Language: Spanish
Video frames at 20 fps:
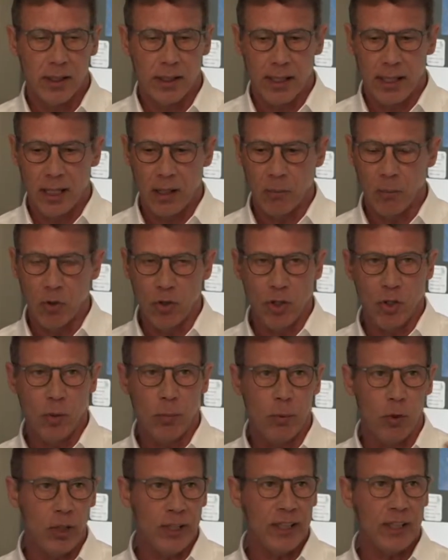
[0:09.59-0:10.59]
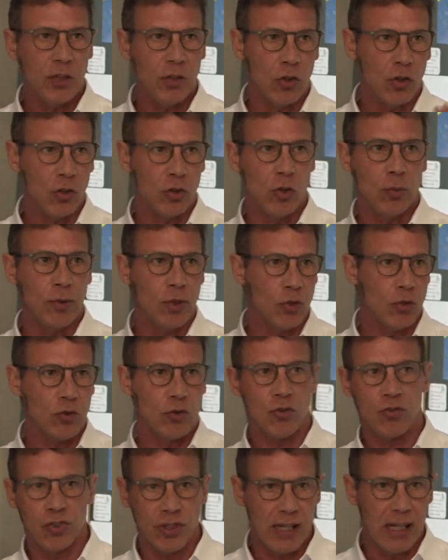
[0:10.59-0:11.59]
El modelo político, económico,
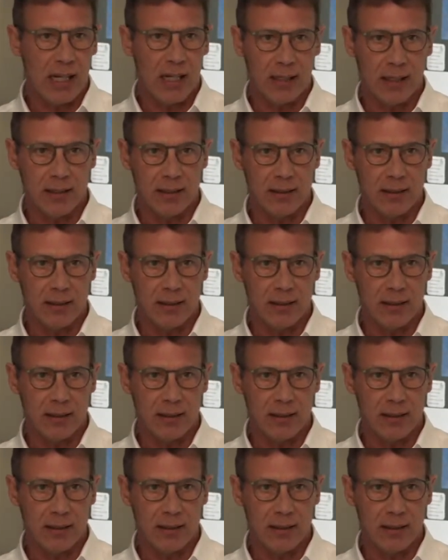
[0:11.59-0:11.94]
social